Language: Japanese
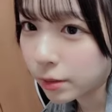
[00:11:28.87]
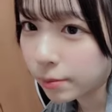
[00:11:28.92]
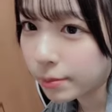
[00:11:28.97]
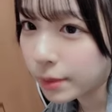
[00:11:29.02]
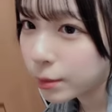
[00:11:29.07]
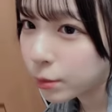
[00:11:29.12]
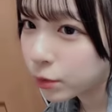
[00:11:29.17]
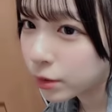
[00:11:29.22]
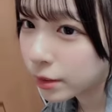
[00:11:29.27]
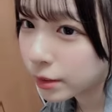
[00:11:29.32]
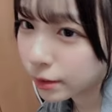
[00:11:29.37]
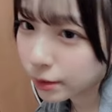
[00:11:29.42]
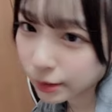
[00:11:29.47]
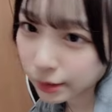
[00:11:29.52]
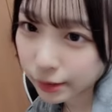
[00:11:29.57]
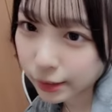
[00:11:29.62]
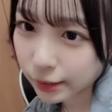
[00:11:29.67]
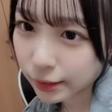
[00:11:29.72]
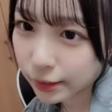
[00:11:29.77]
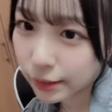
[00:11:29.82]
メモじゃなく
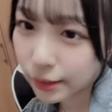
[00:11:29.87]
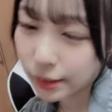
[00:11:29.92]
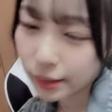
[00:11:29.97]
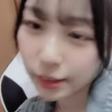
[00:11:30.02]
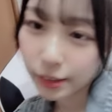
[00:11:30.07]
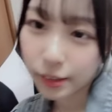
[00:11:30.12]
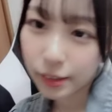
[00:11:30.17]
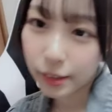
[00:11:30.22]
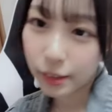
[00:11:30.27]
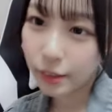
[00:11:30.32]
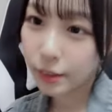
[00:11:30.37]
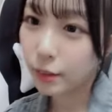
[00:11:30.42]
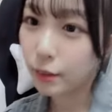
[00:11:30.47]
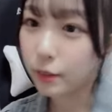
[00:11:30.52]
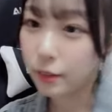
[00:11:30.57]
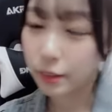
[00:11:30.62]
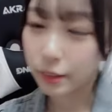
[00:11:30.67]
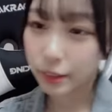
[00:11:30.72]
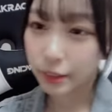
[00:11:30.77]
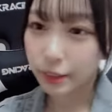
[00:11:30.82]
てあ
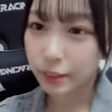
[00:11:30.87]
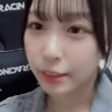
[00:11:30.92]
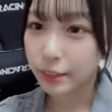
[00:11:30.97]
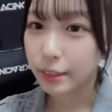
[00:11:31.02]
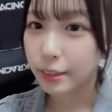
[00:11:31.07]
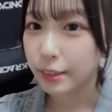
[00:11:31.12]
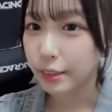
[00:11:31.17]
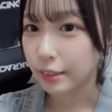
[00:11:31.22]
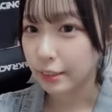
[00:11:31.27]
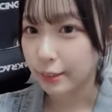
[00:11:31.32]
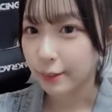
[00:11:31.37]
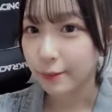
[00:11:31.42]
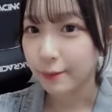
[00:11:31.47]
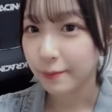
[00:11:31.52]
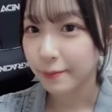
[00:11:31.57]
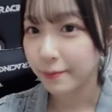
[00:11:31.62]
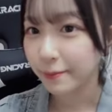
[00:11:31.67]
の絶対にしてね